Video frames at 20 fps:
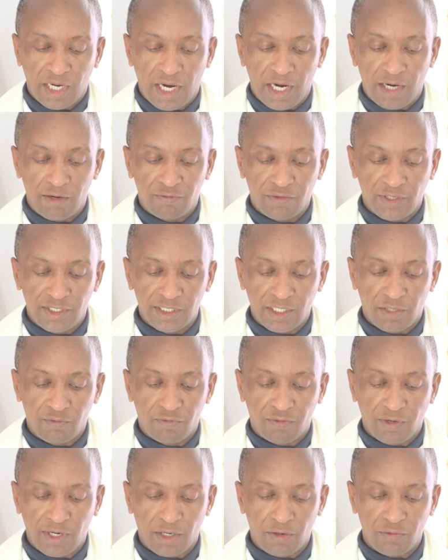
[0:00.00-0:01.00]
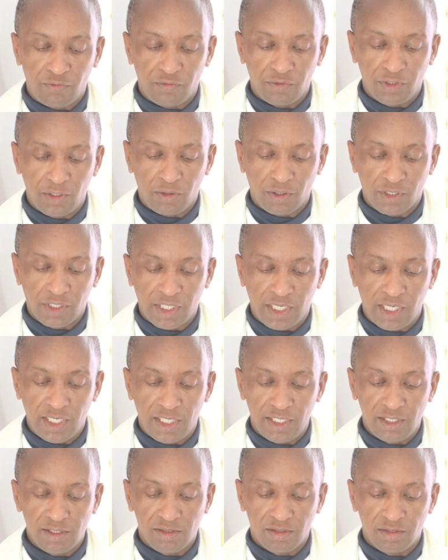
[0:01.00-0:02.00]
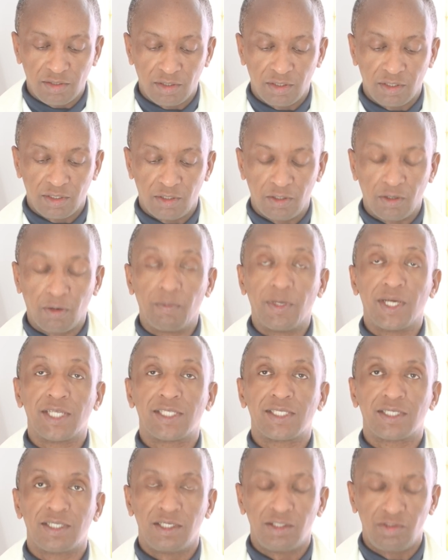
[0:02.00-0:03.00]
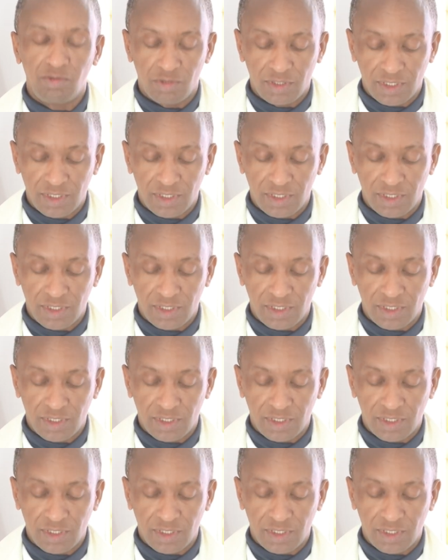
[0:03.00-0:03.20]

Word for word: avant d'avoir vu le Christ, le Messie du